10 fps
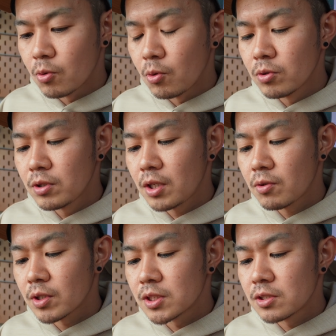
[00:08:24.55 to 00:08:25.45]
こんなの
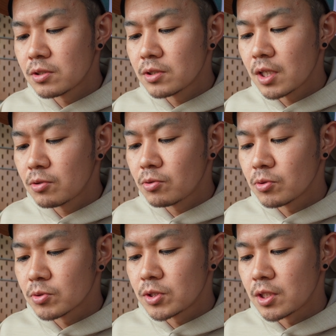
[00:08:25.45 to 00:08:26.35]
が通学路に
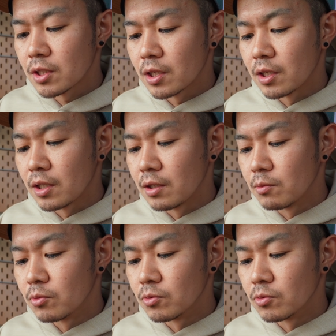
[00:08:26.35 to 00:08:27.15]
落ちてたらもう